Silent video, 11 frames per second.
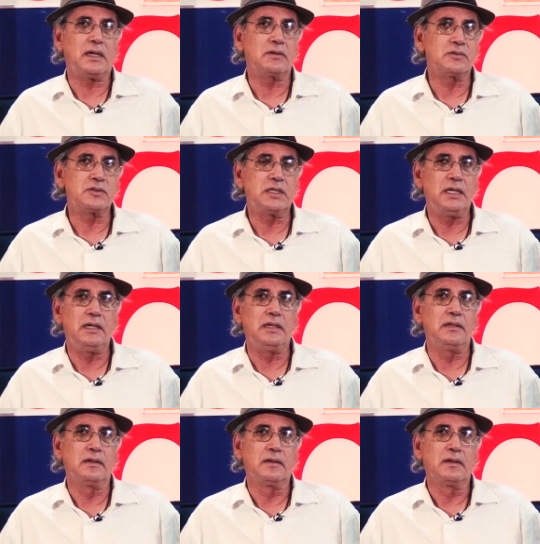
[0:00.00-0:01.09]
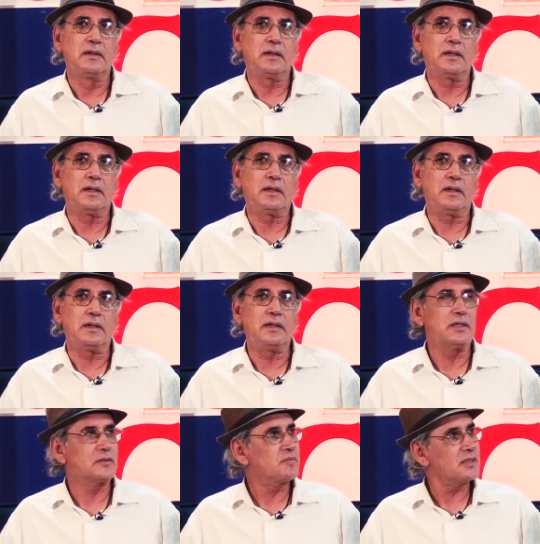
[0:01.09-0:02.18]
de Agustín eh,
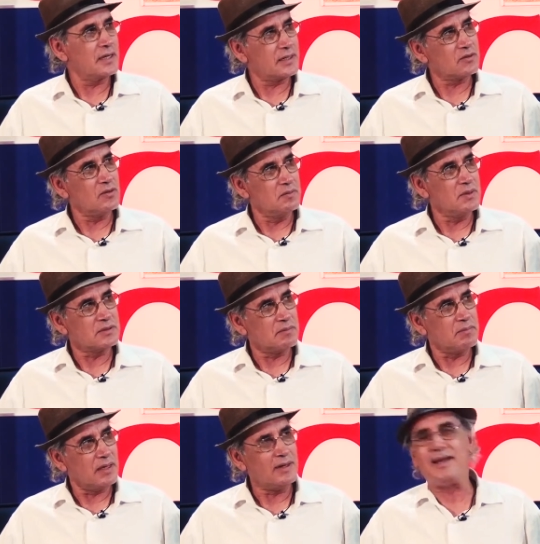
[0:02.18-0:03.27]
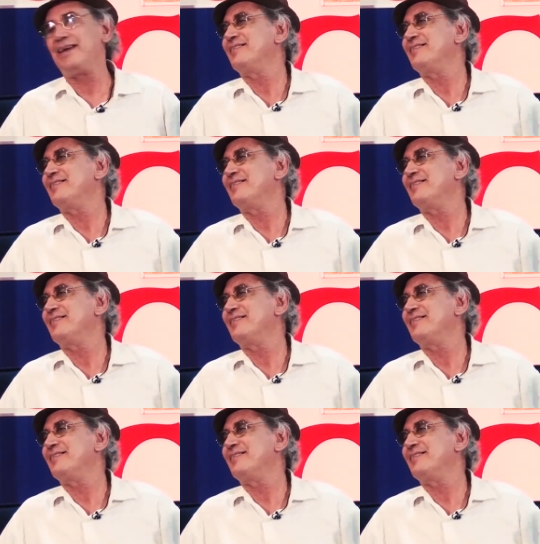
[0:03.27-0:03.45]
y después al rato los míos también.